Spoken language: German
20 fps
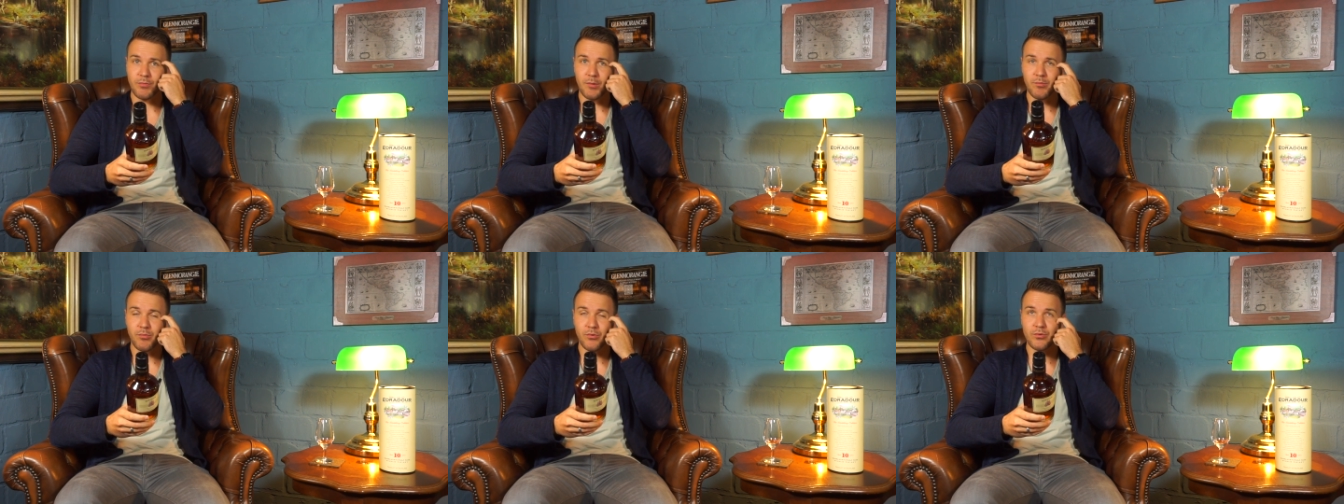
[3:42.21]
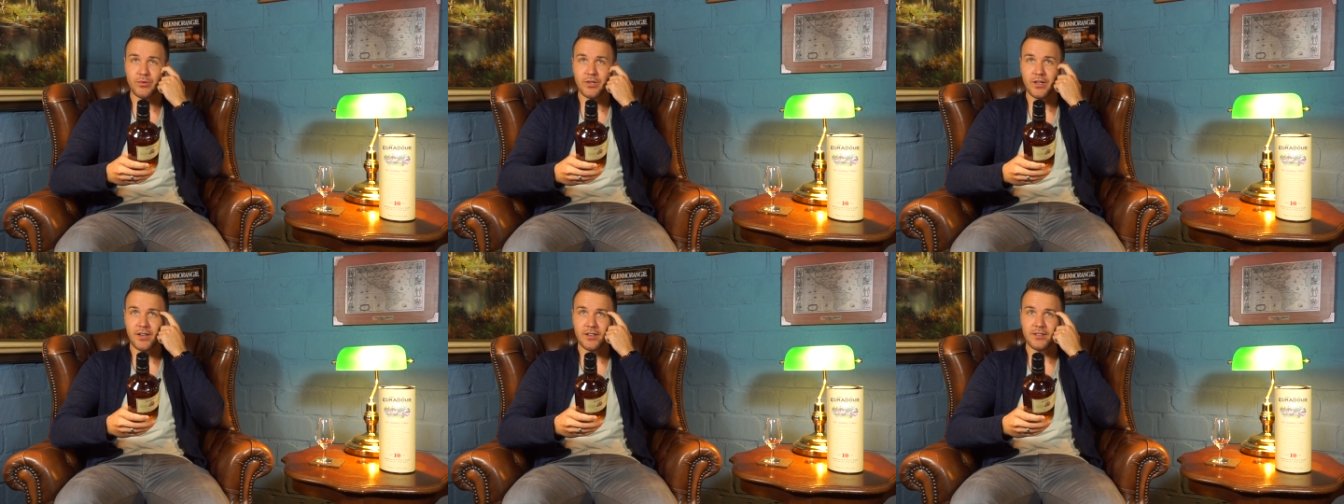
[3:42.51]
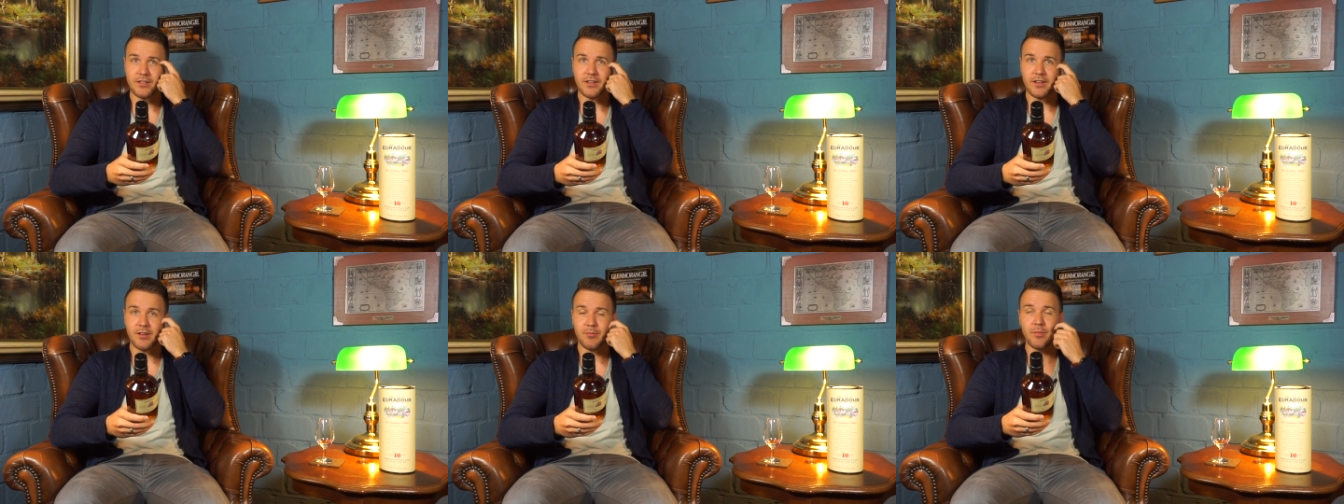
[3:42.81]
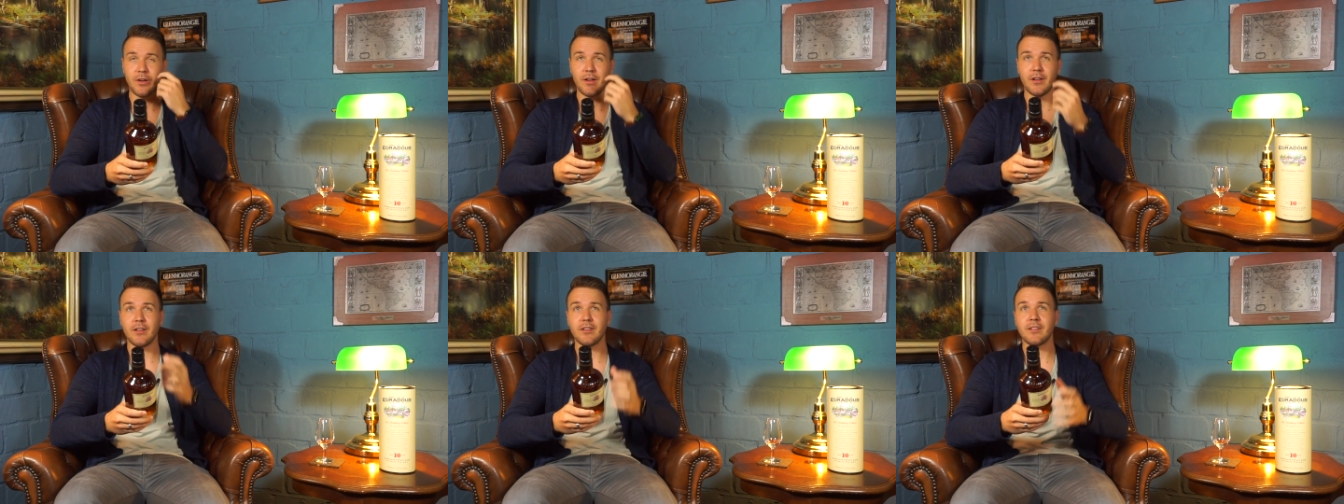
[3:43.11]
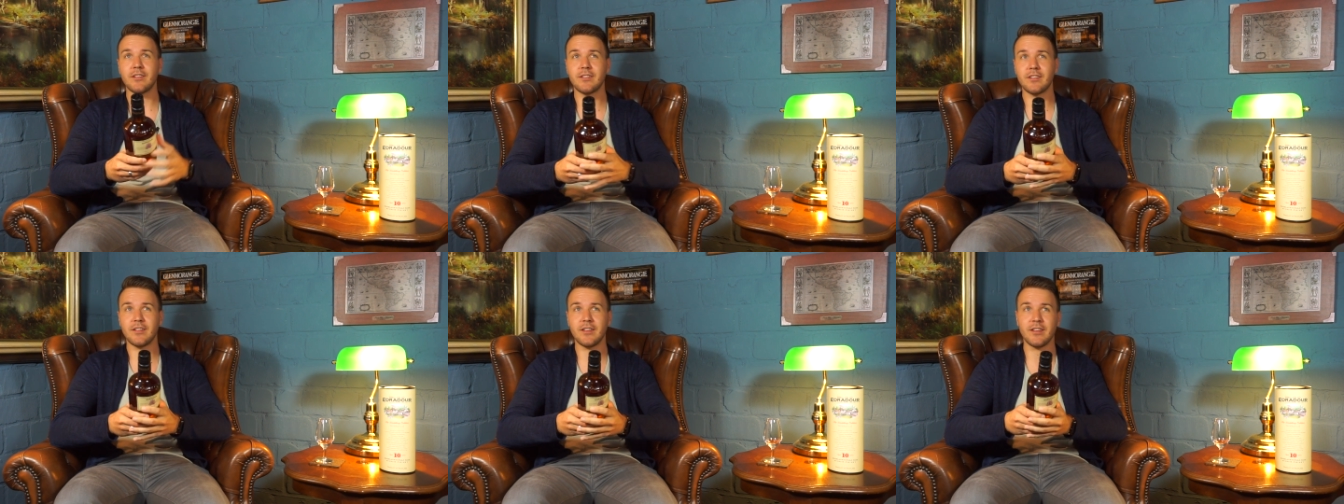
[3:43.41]
Mein Bruder hatte da
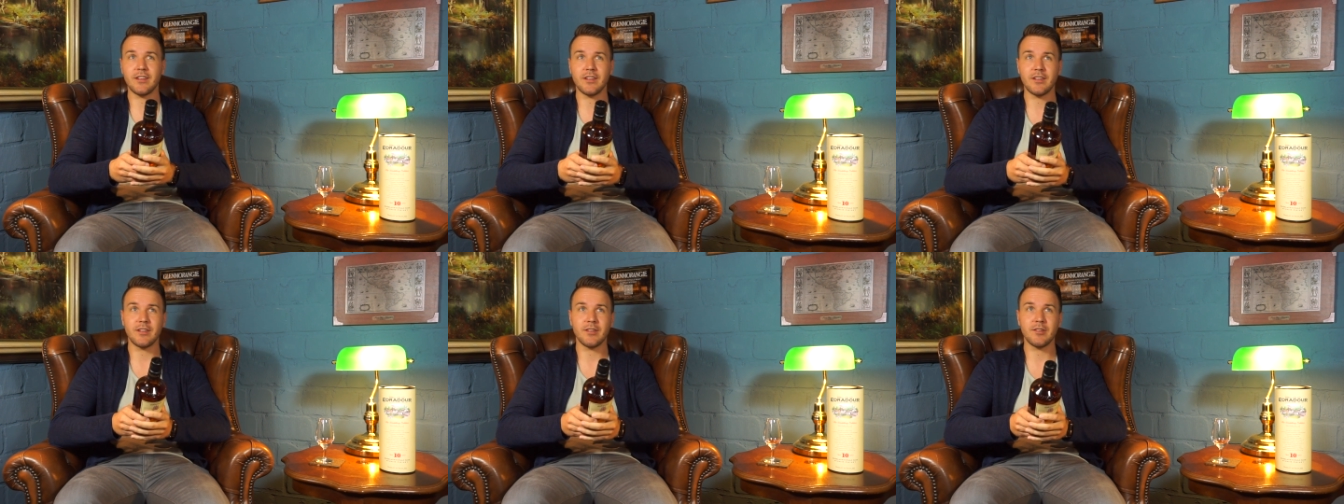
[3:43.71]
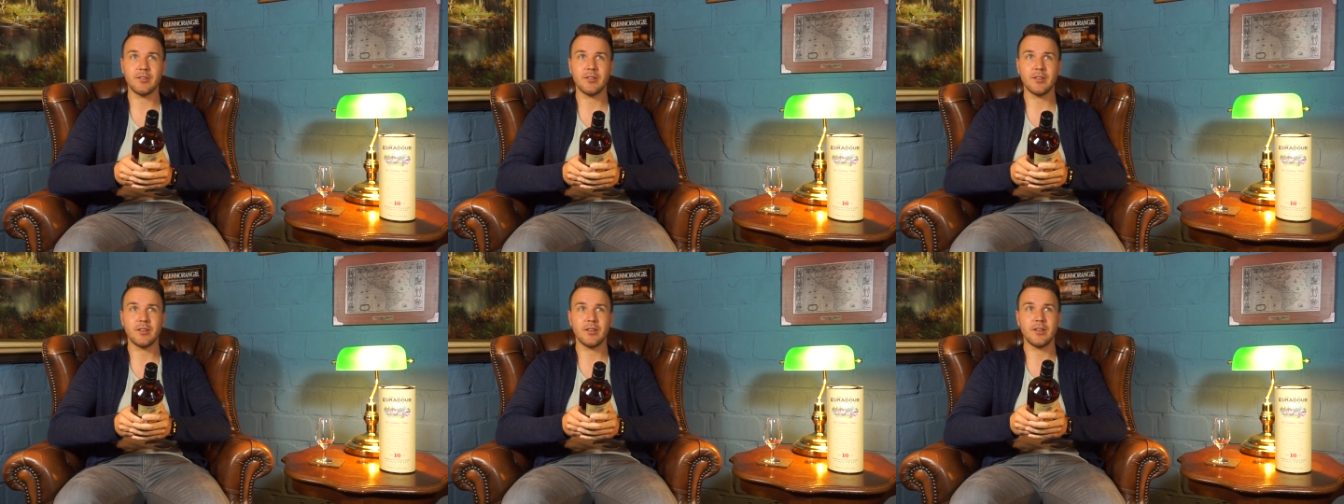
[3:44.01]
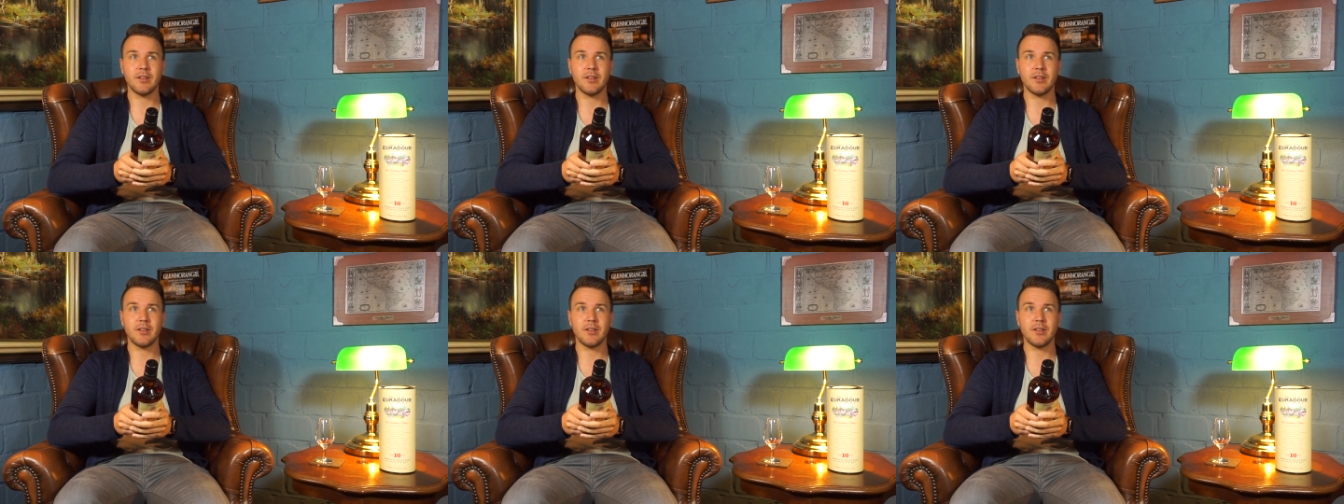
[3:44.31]
mal den